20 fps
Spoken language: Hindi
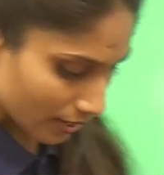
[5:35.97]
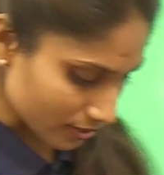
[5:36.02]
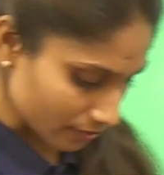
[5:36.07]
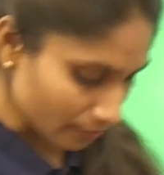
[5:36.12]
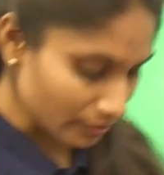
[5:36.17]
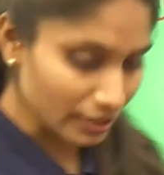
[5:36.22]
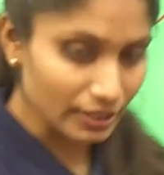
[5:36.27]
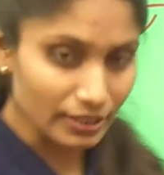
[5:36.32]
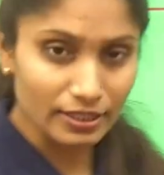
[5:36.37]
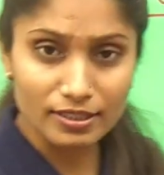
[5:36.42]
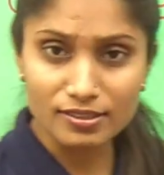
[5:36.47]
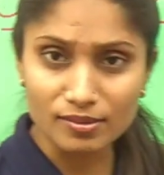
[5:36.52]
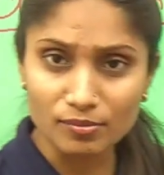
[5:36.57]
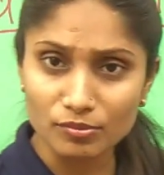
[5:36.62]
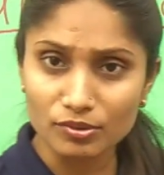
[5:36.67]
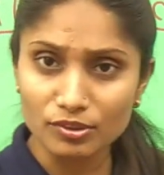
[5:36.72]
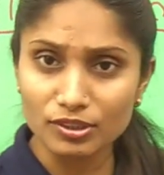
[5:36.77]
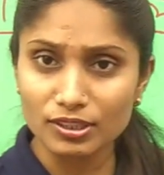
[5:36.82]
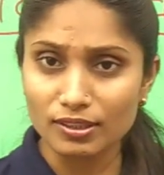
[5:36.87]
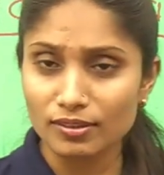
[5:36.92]
कहाँ से मिली है
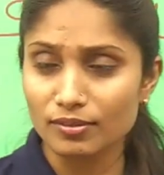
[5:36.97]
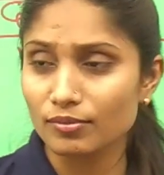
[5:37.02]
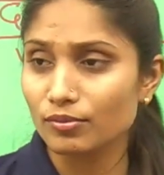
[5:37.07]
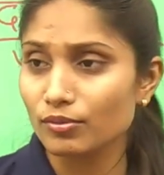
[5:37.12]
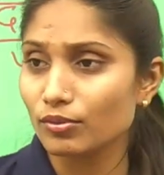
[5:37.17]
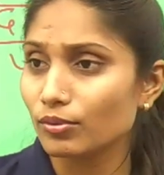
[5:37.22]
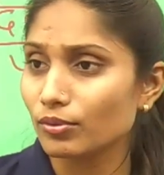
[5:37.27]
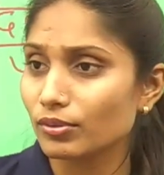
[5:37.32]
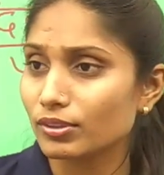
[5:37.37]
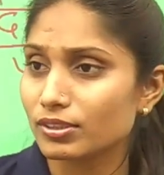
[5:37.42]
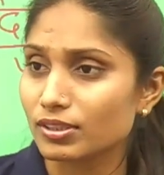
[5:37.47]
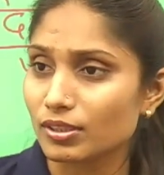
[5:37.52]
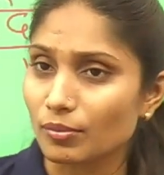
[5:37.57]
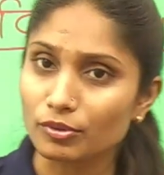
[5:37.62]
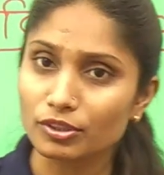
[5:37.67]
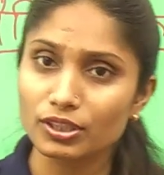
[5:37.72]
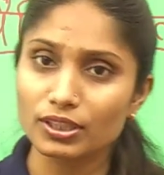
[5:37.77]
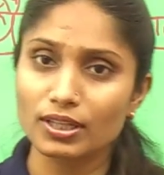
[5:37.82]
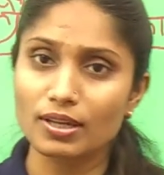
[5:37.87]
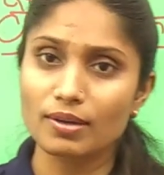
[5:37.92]
समुद्र लोग
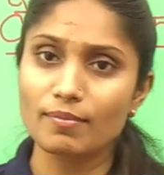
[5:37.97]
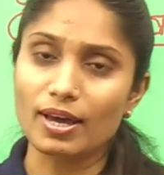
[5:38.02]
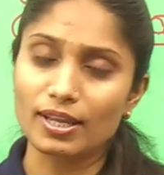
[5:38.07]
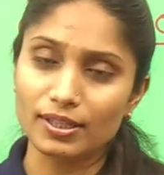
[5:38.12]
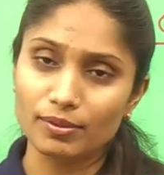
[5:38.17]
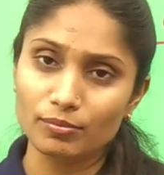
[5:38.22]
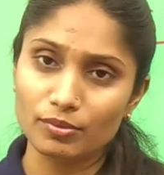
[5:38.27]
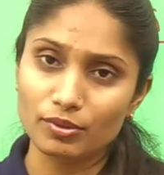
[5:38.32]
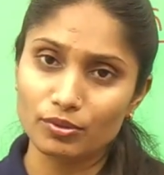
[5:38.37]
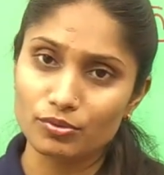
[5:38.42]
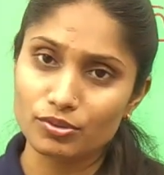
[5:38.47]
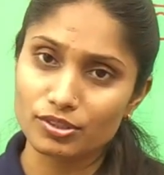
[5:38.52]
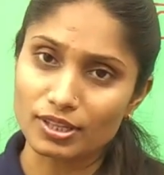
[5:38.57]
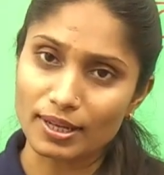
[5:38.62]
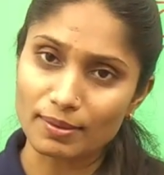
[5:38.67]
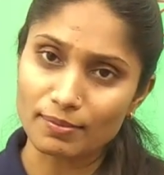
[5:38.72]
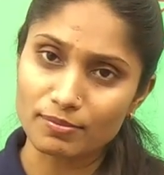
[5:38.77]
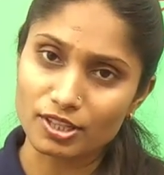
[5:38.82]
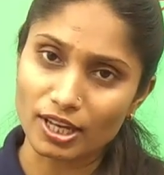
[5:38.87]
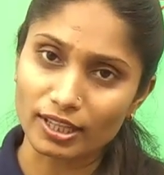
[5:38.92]
समुद्र के बारे में उस
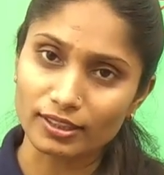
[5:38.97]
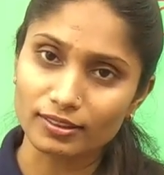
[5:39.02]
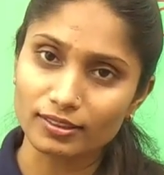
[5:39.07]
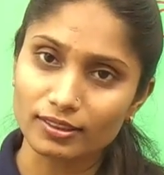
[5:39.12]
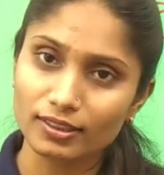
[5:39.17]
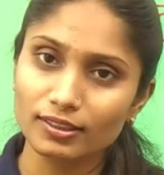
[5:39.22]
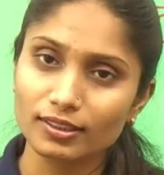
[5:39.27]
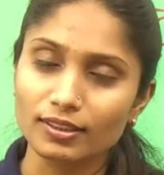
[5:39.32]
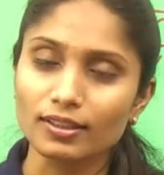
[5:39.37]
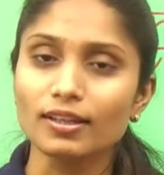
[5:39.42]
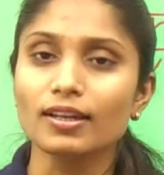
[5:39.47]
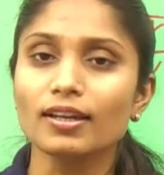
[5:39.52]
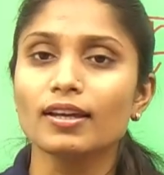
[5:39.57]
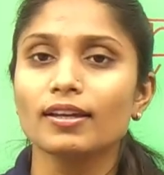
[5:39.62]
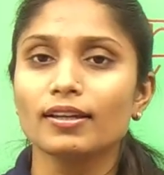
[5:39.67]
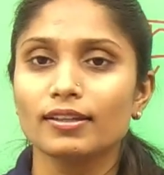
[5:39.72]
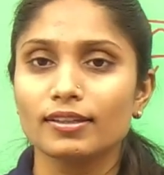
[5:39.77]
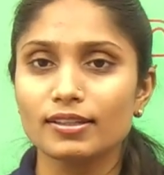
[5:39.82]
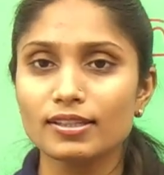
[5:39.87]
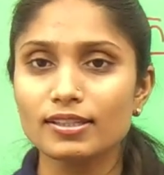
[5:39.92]
टाइम जानते थे
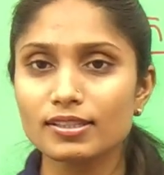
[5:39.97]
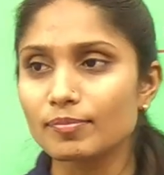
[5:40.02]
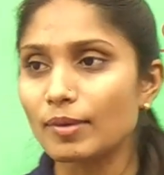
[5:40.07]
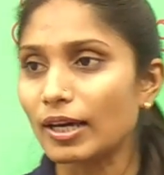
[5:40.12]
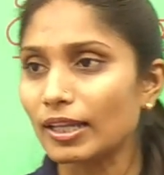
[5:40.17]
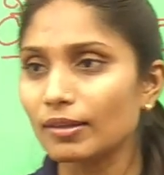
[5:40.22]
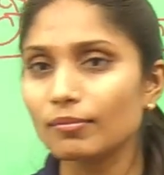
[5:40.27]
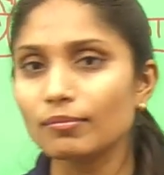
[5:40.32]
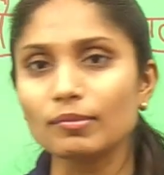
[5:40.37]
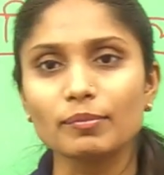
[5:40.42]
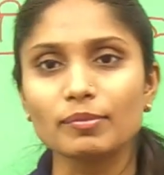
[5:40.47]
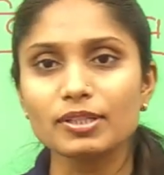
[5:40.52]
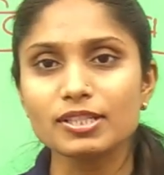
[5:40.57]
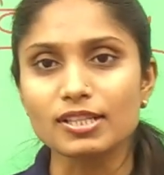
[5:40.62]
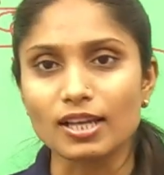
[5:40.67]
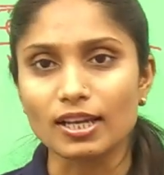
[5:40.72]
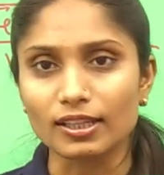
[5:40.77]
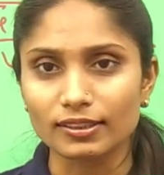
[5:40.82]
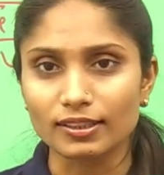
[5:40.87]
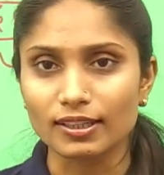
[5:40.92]
इस बारे में भी
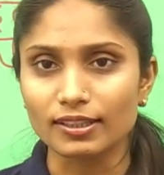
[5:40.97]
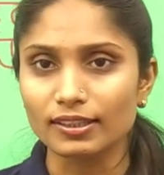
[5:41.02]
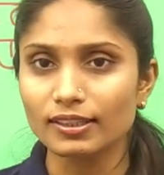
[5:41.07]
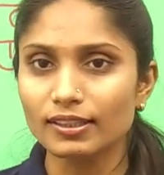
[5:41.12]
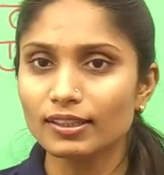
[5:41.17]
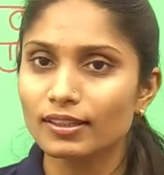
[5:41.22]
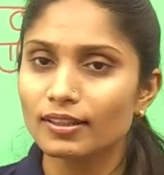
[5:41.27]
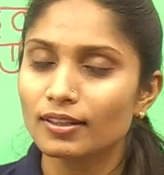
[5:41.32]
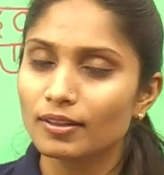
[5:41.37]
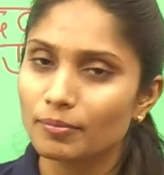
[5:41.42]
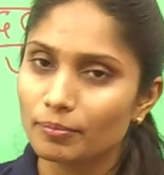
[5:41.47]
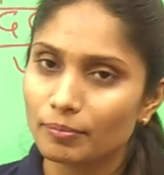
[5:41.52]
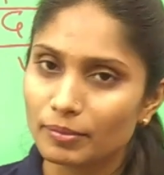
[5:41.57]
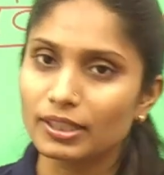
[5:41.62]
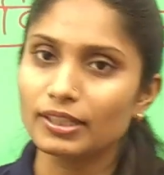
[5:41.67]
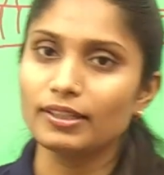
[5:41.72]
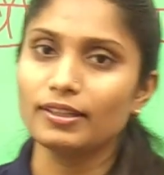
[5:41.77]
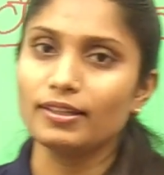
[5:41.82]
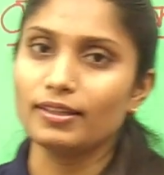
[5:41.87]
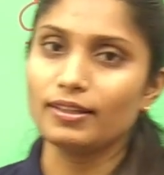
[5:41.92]
जानकारी
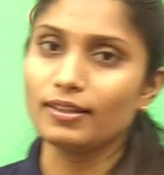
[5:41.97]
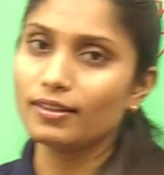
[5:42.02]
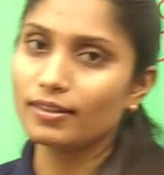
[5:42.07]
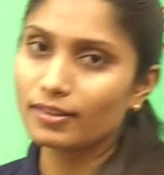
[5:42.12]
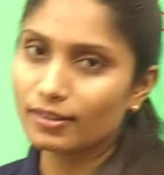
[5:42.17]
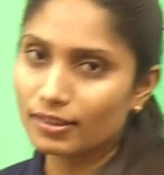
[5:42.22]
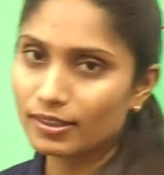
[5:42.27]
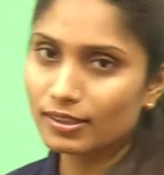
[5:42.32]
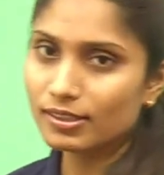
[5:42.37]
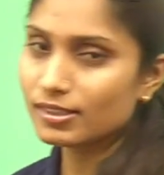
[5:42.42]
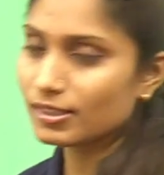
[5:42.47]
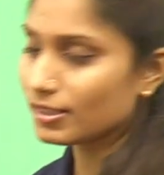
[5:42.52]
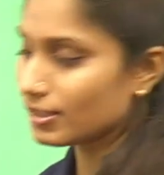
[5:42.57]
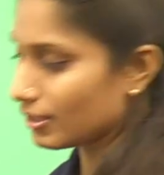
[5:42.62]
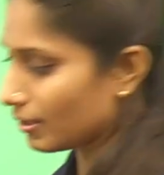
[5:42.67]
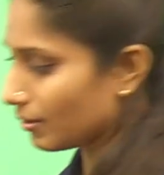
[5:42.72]
मिली है इसी से